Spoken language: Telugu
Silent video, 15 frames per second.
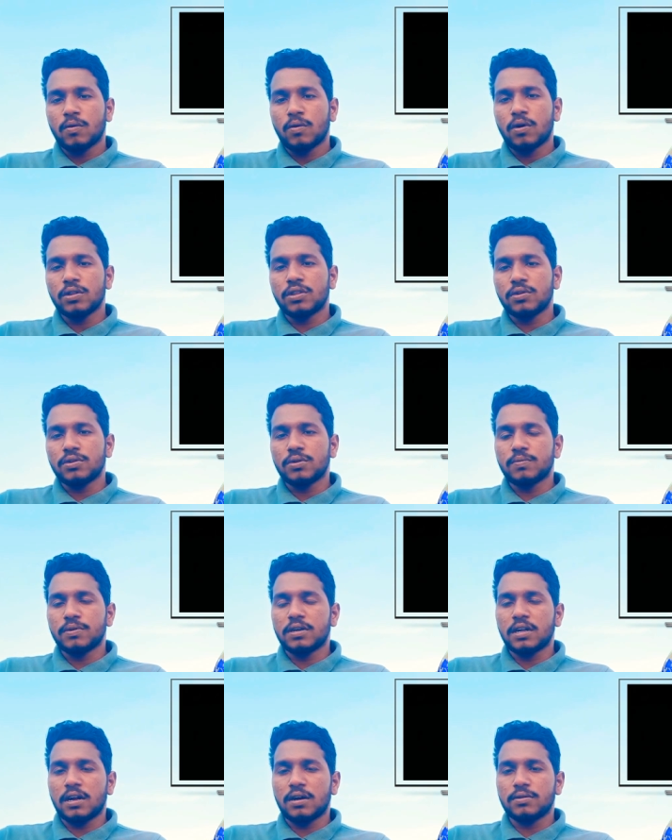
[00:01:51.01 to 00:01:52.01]
కోతి నుంచి
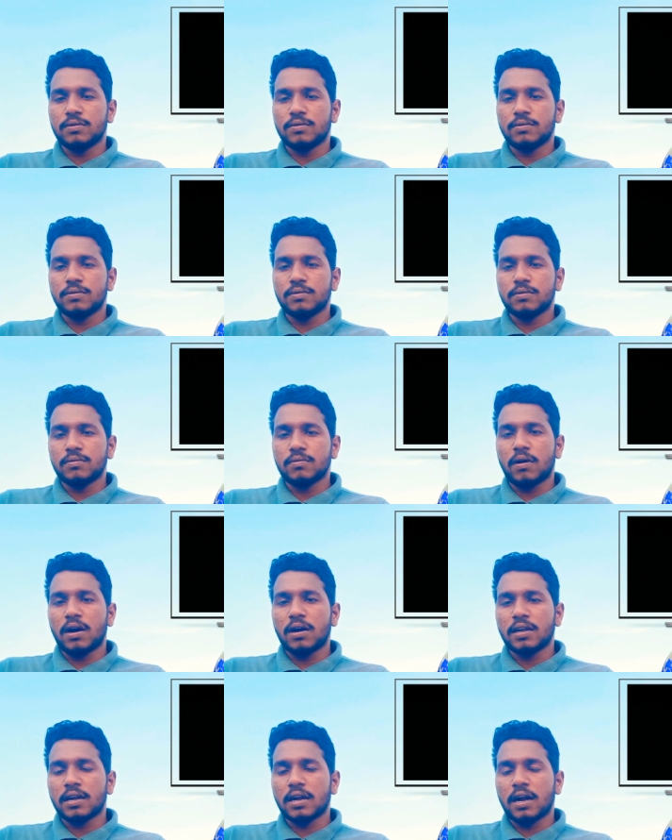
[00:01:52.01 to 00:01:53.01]
పుట్టాడు
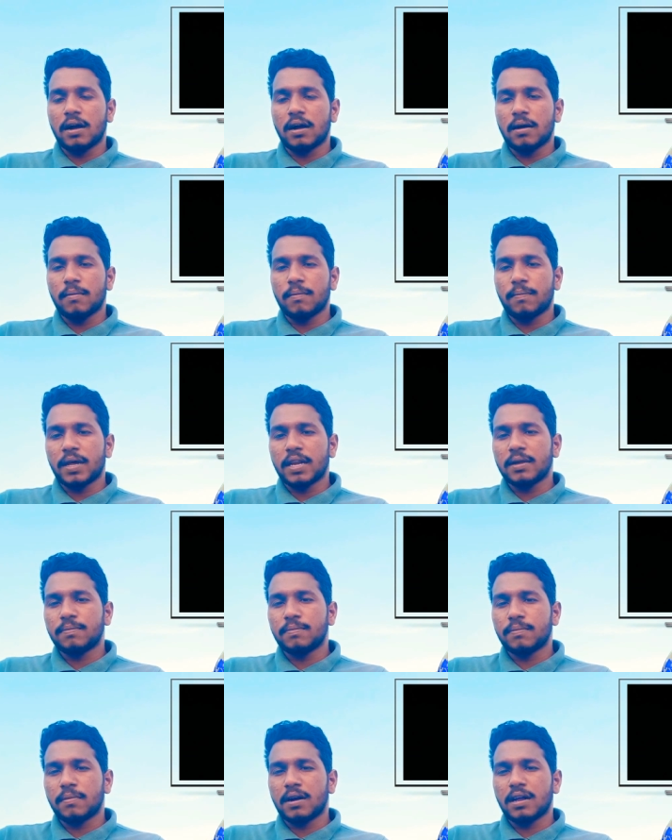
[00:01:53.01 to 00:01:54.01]
వాడు ఇంకా
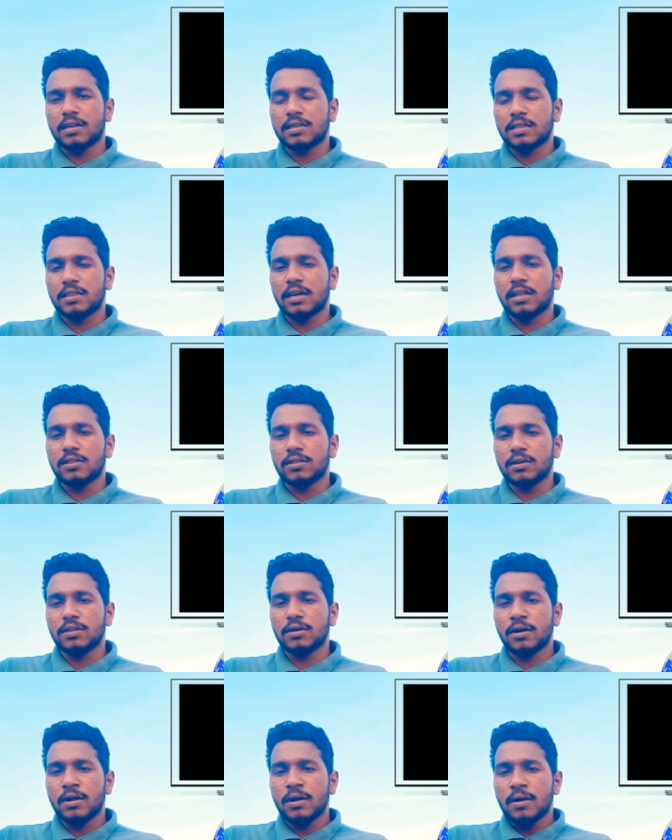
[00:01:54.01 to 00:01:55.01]
పరిమాణ సిద్ధాంతం
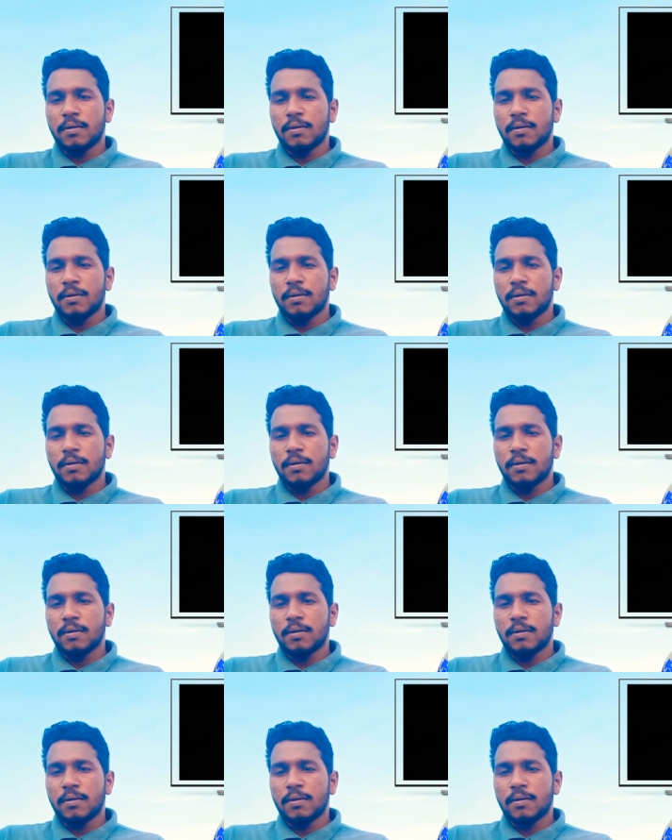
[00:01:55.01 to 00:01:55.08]
ఏదో